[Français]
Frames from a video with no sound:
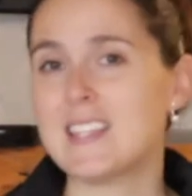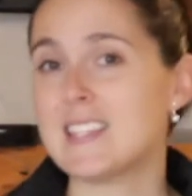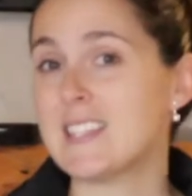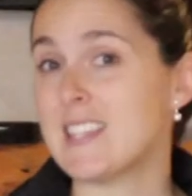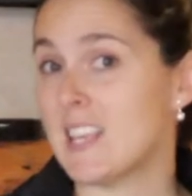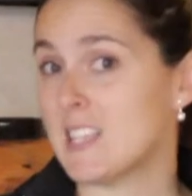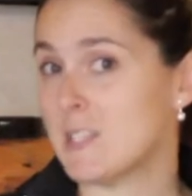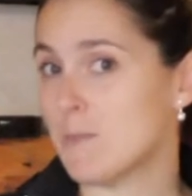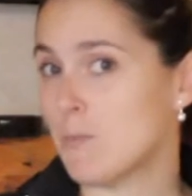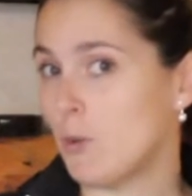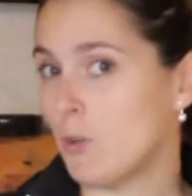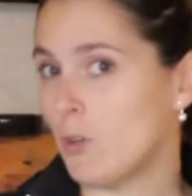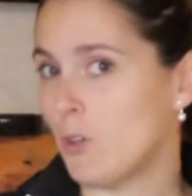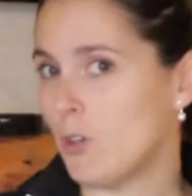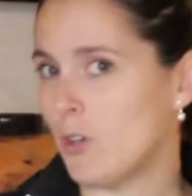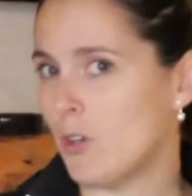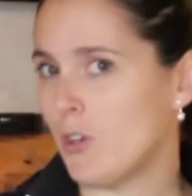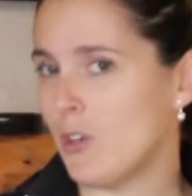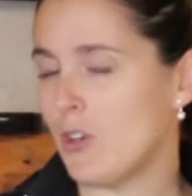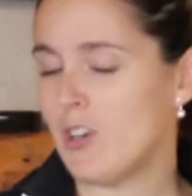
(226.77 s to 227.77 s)
Ça se peut
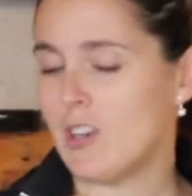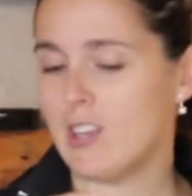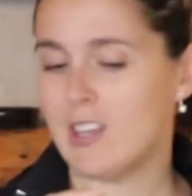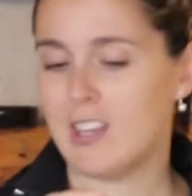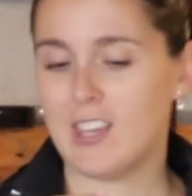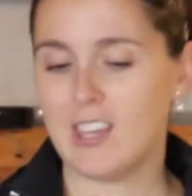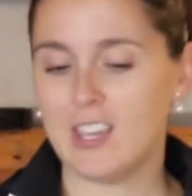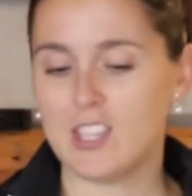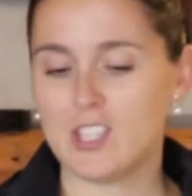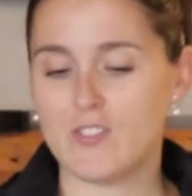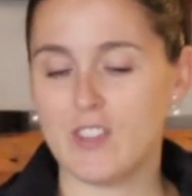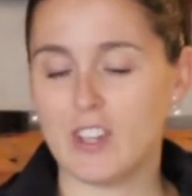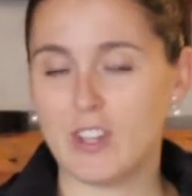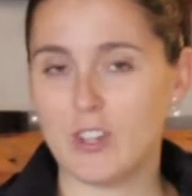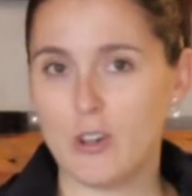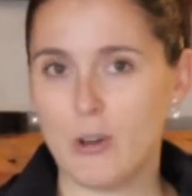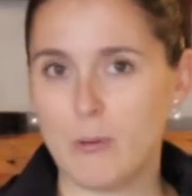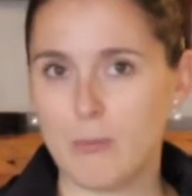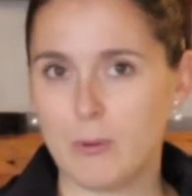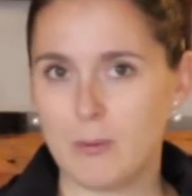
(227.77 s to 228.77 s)
que quand je vais
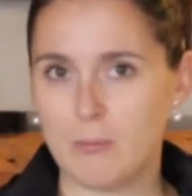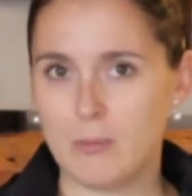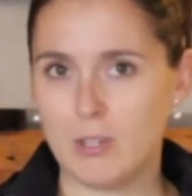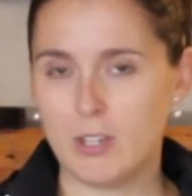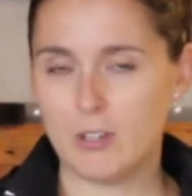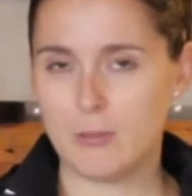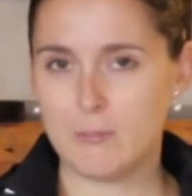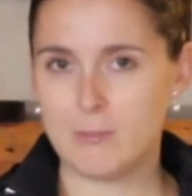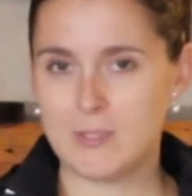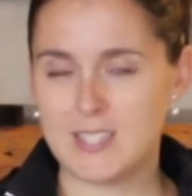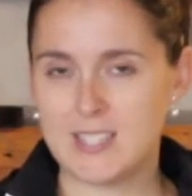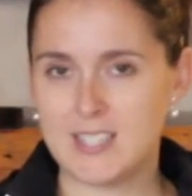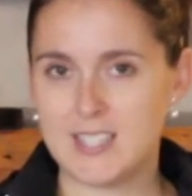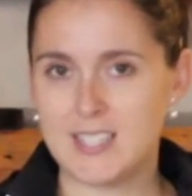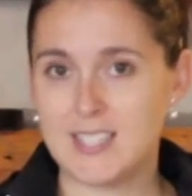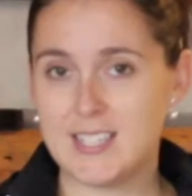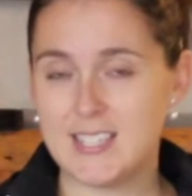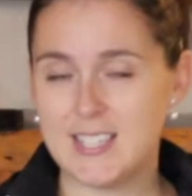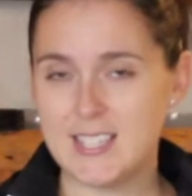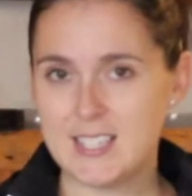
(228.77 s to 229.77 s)
comprimer le petit
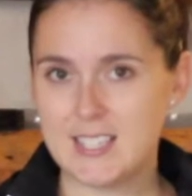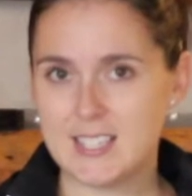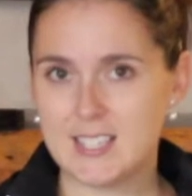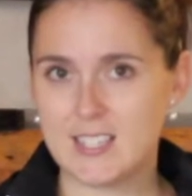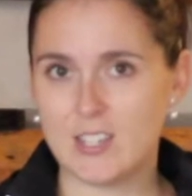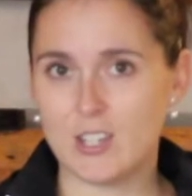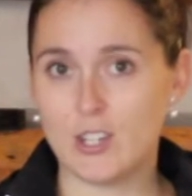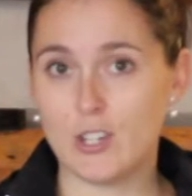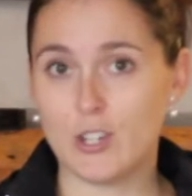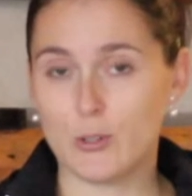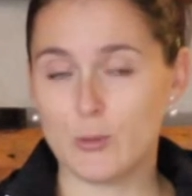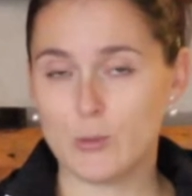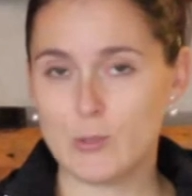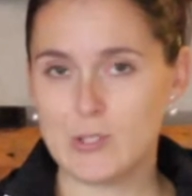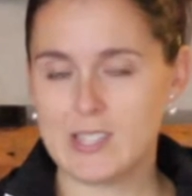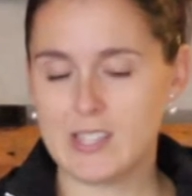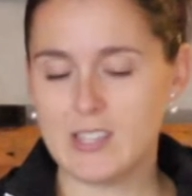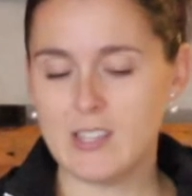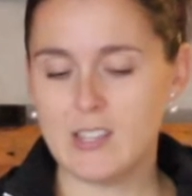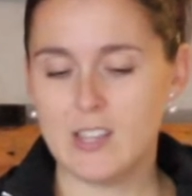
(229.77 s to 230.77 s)
disque, le
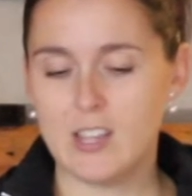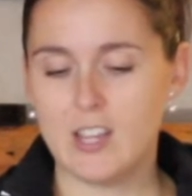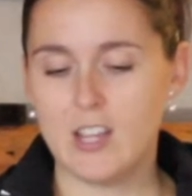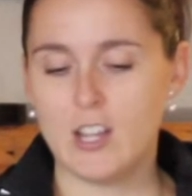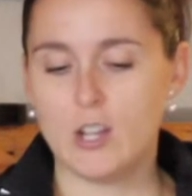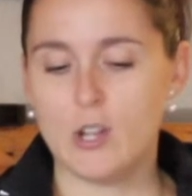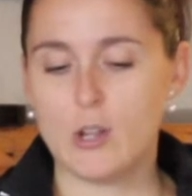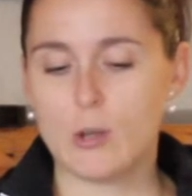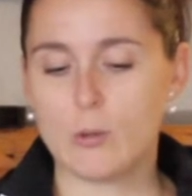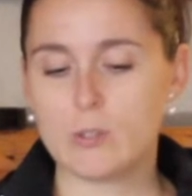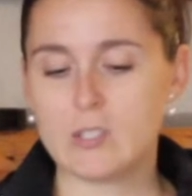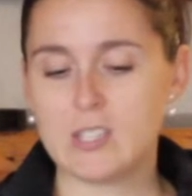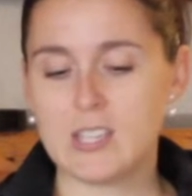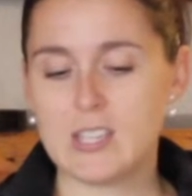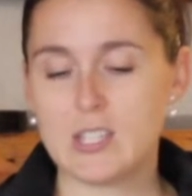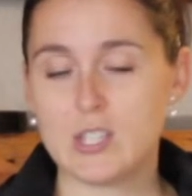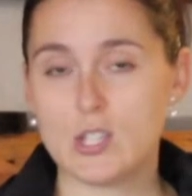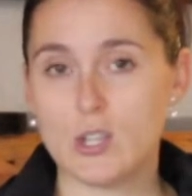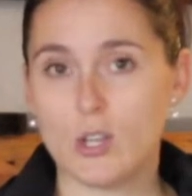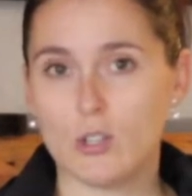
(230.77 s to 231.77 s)
coussin, le
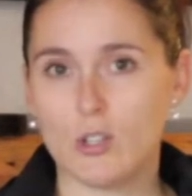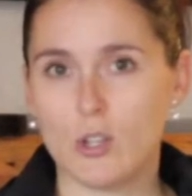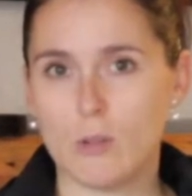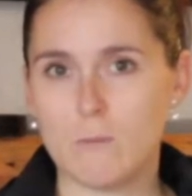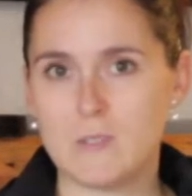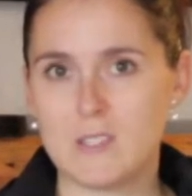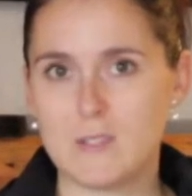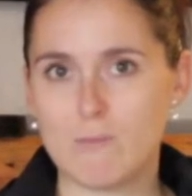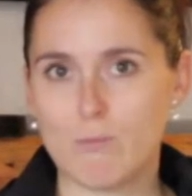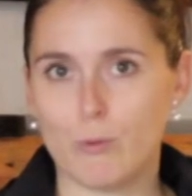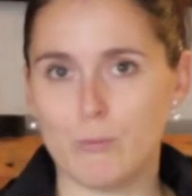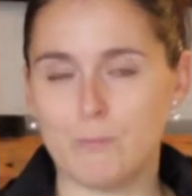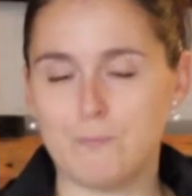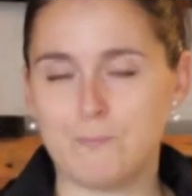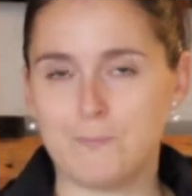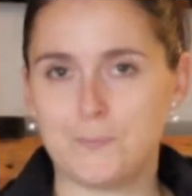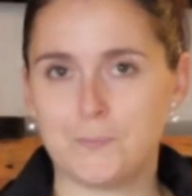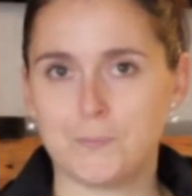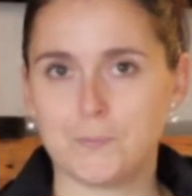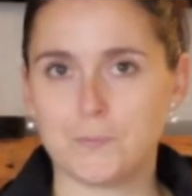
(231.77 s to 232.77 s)
coussin sorte un petit peu
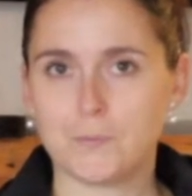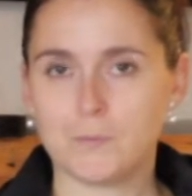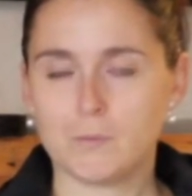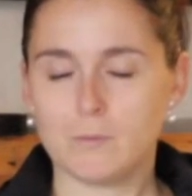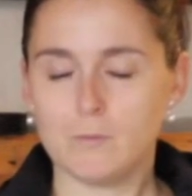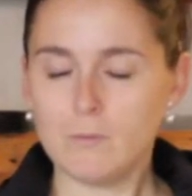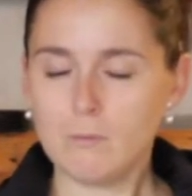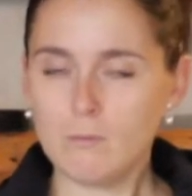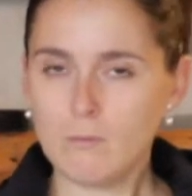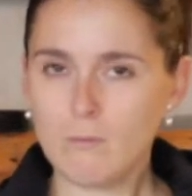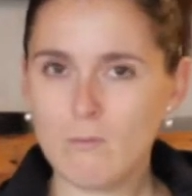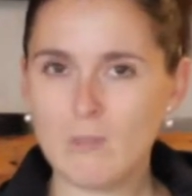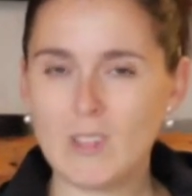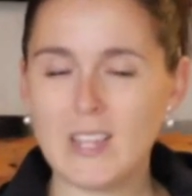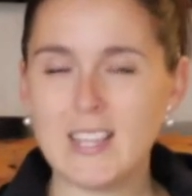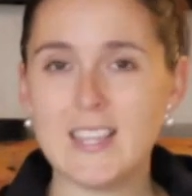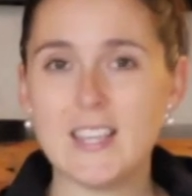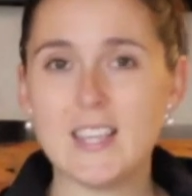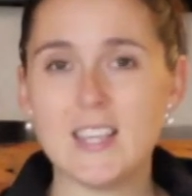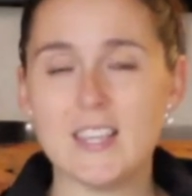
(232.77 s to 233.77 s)

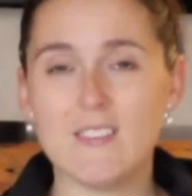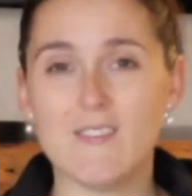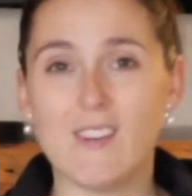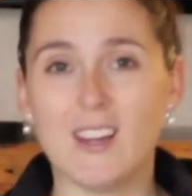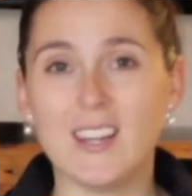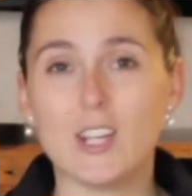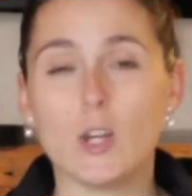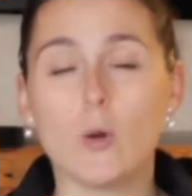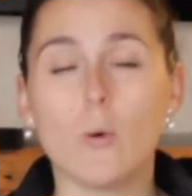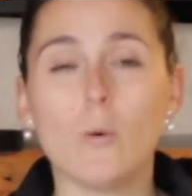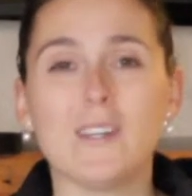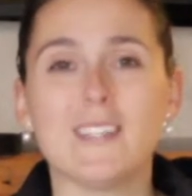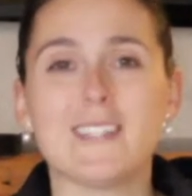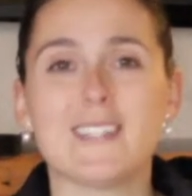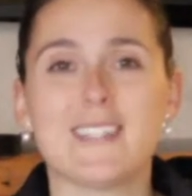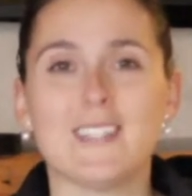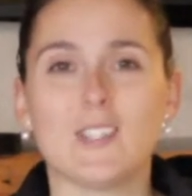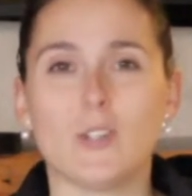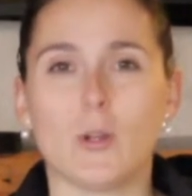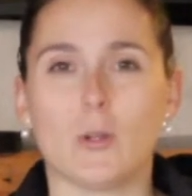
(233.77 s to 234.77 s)
et il va aller
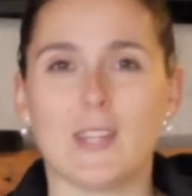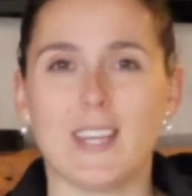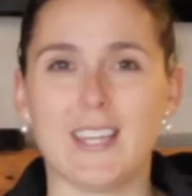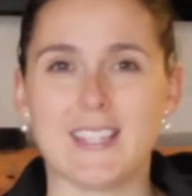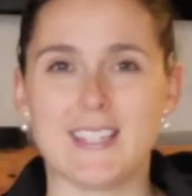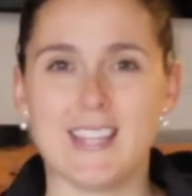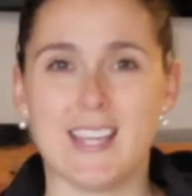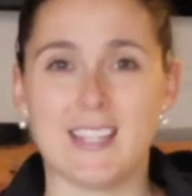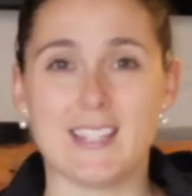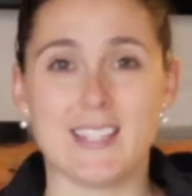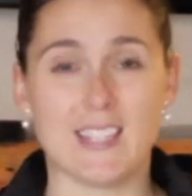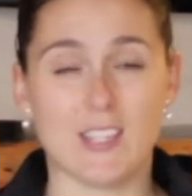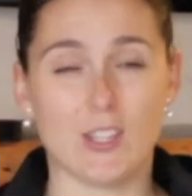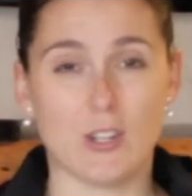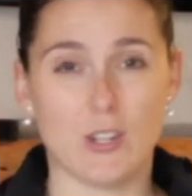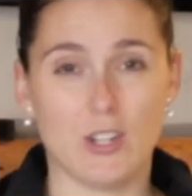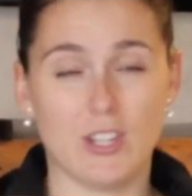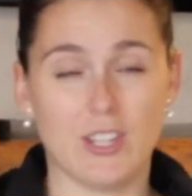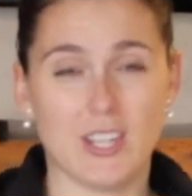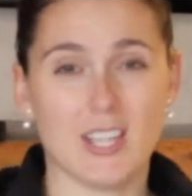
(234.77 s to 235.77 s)
coincer ton nerf sciatique.
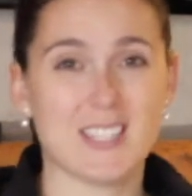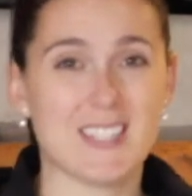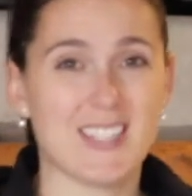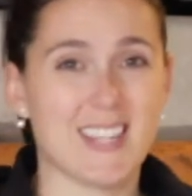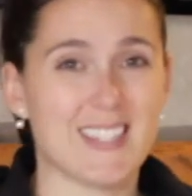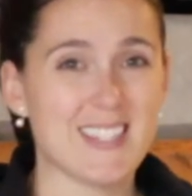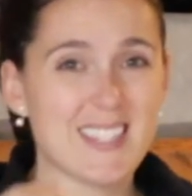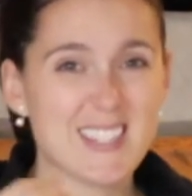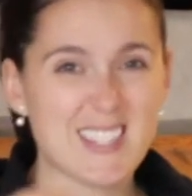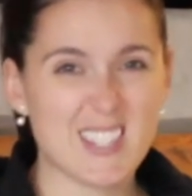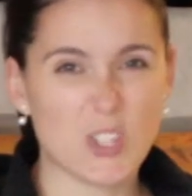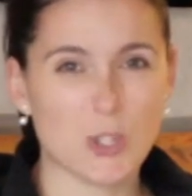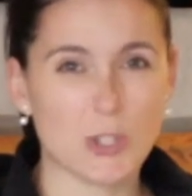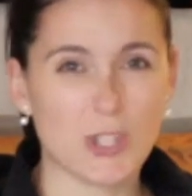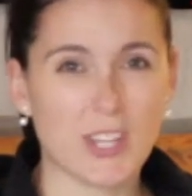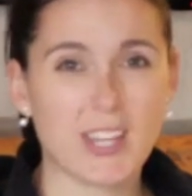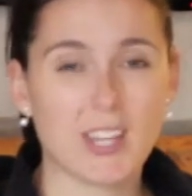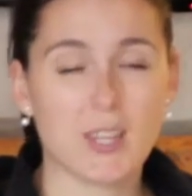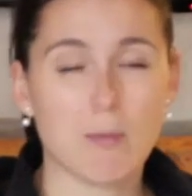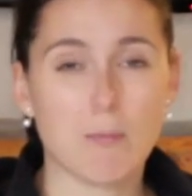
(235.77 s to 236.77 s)
Le nerf sciatique, c'est un
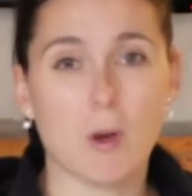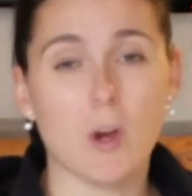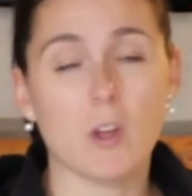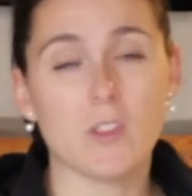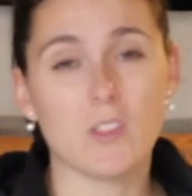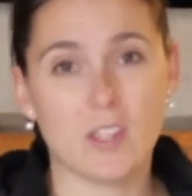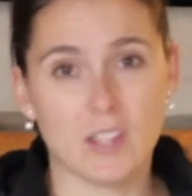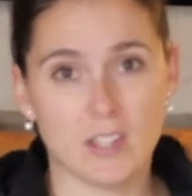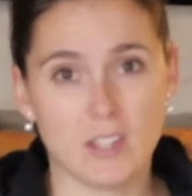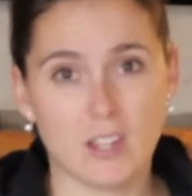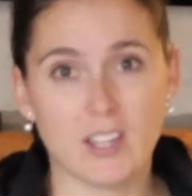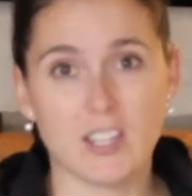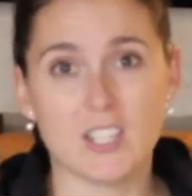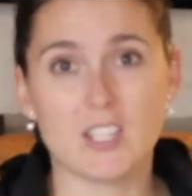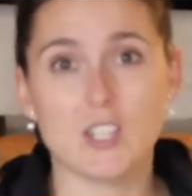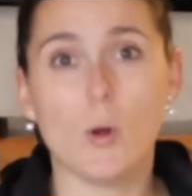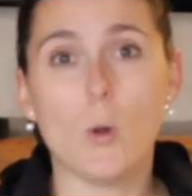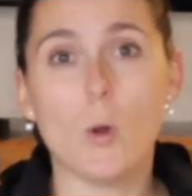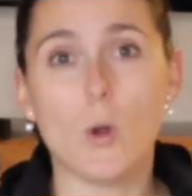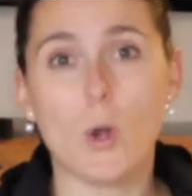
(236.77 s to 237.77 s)
nerf qui part dans la
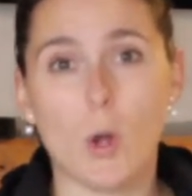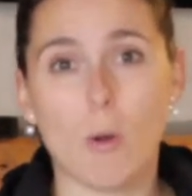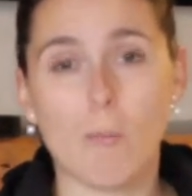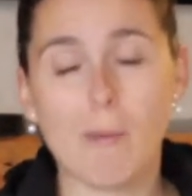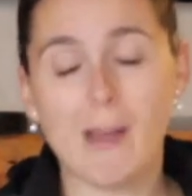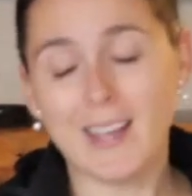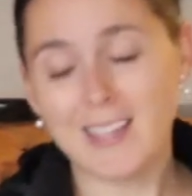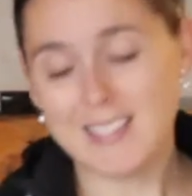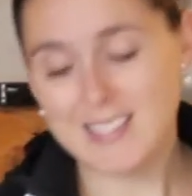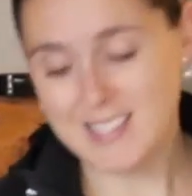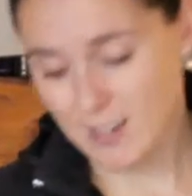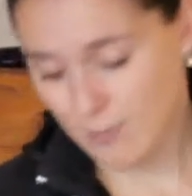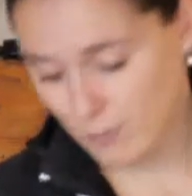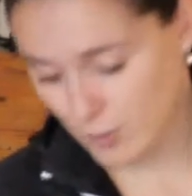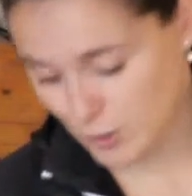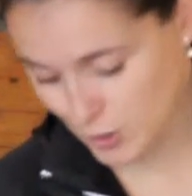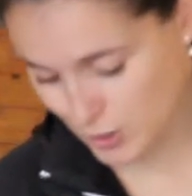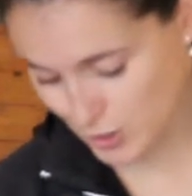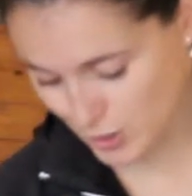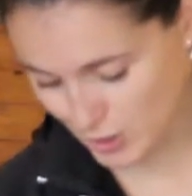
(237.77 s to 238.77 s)
région lombaire et qui s'en
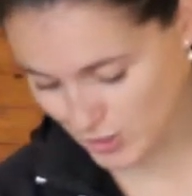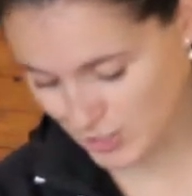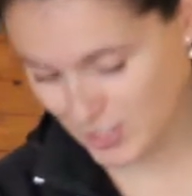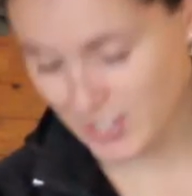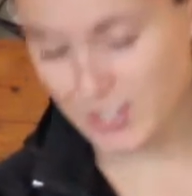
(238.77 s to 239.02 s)
va jusque